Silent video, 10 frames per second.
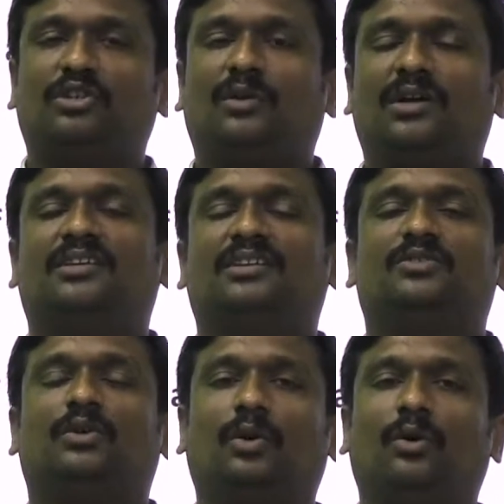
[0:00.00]
சொல்லுவாங்க
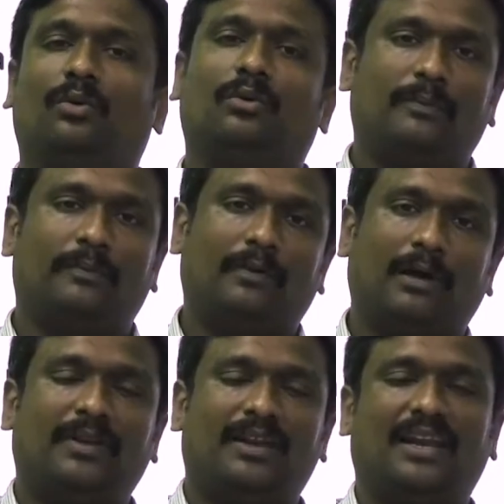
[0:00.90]
ஸோ ரோ
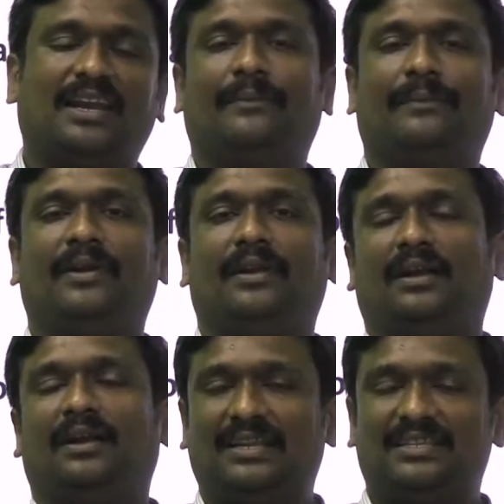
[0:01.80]
அப்படின்னா என்ன அப்படின்னா
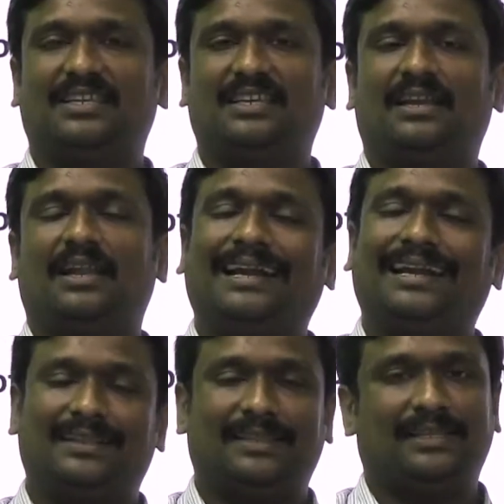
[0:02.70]
டென்சிட்டினா
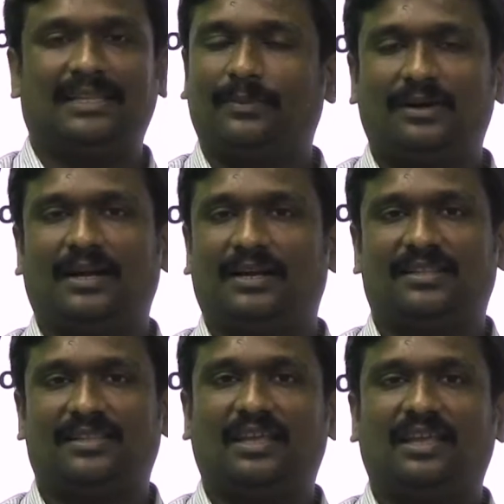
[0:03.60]
அடர்த்தி தமிழில்
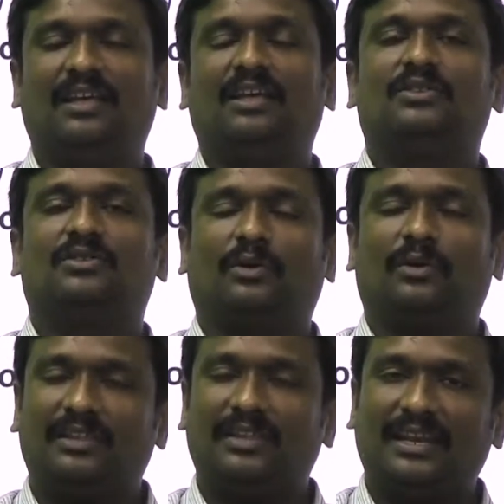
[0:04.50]
அடர்த்தி ஸோ
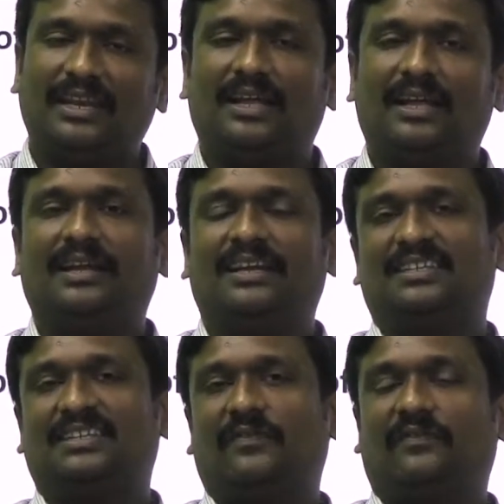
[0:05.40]
இது என்னன்னா இட் இஸ்
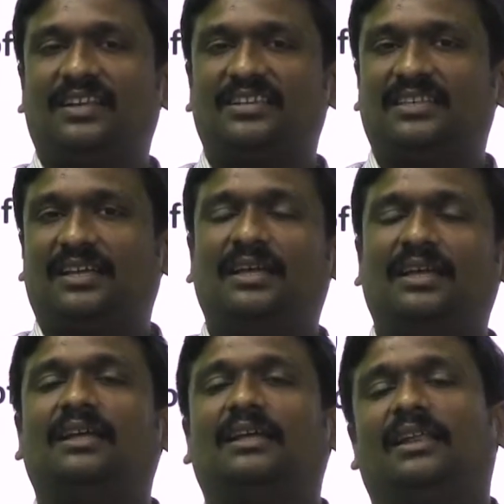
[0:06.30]
டிஃபைன் அஸ் த
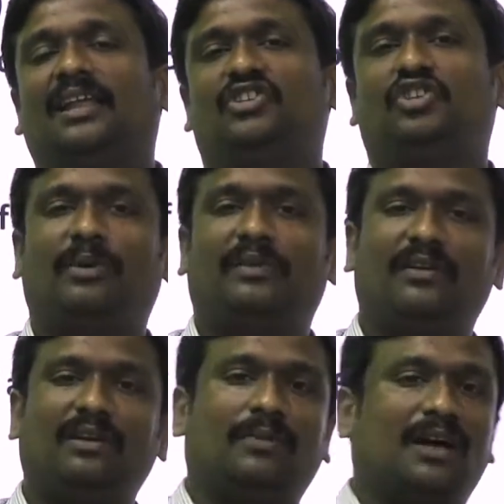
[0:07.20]
ரேஷியோ
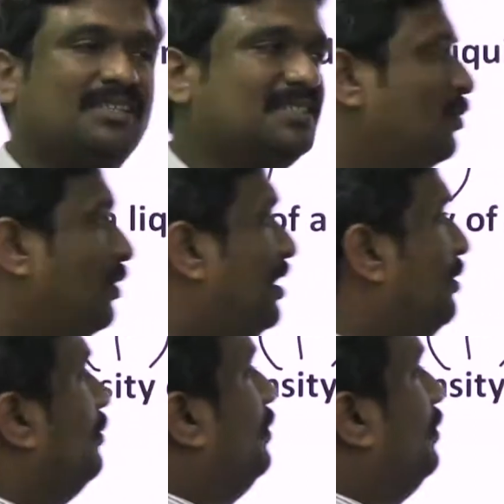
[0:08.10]
பிட்வீன் மாஸ் அண்ட் வால்யூம்